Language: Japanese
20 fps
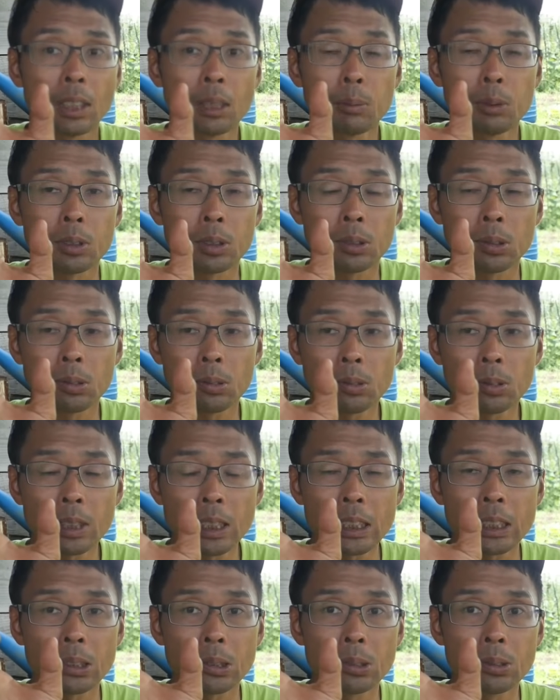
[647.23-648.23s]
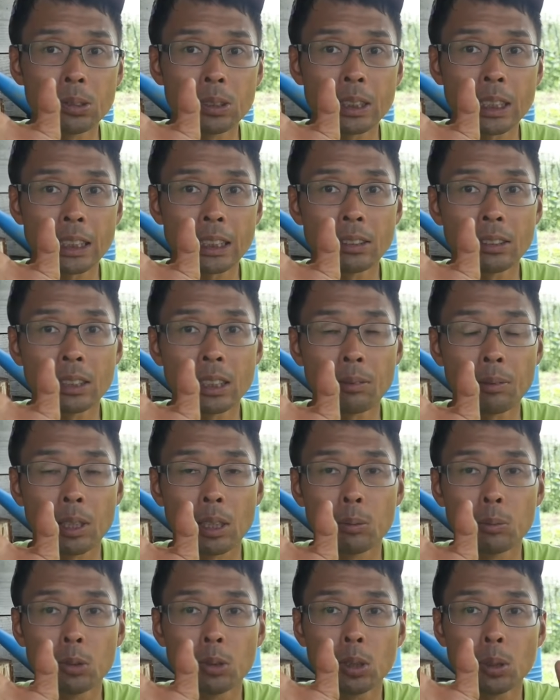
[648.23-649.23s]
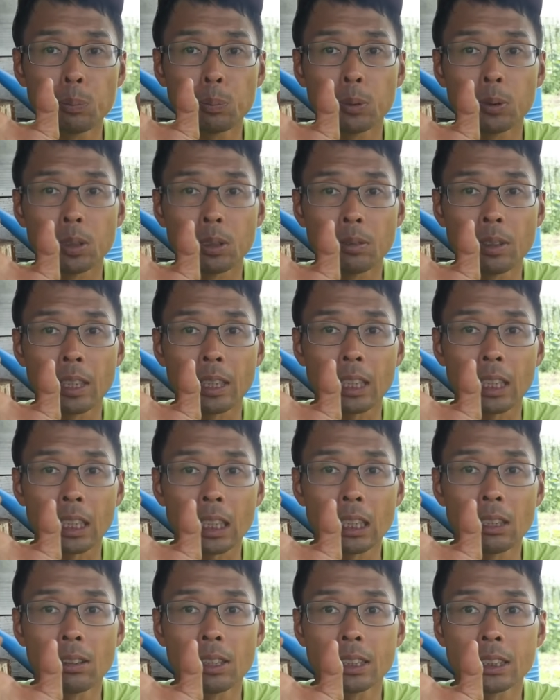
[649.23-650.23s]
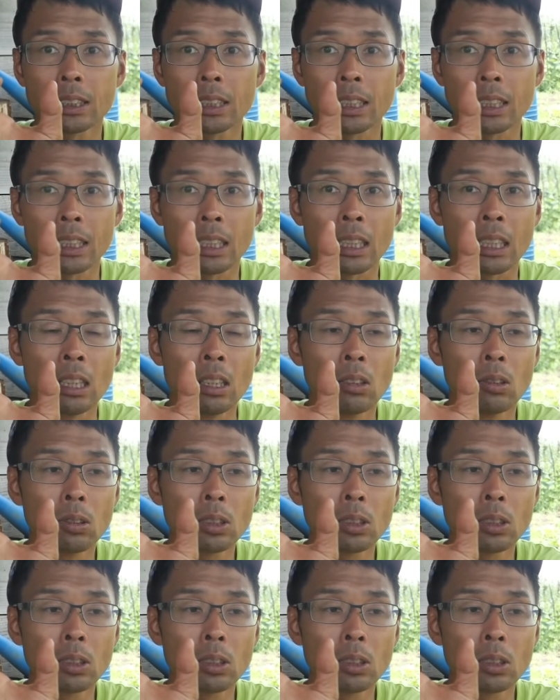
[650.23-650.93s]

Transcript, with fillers: でもそこに受粉させるためにもう一方には掛け合わせたい、